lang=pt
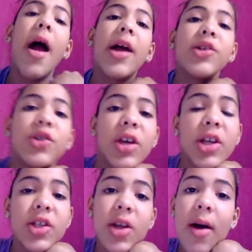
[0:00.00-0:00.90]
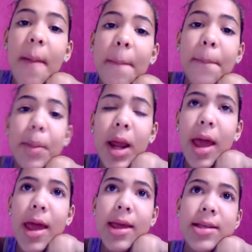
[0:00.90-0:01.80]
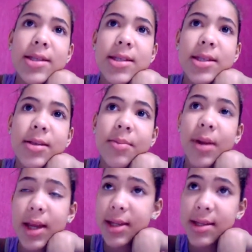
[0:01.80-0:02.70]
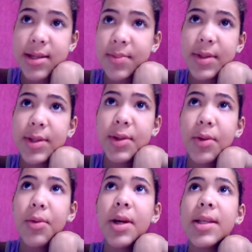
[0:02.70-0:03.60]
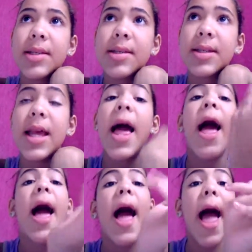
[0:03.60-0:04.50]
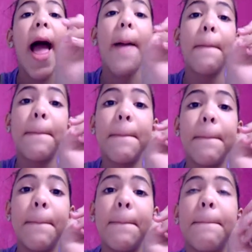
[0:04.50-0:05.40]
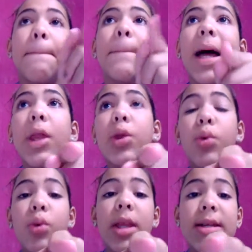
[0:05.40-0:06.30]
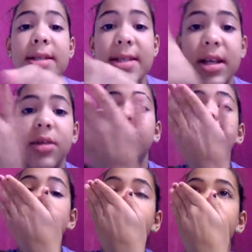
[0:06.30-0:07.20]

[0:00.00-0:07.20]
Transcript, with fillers: Acho que é só pra, es, pra essas pessoas. A Paduda Santos.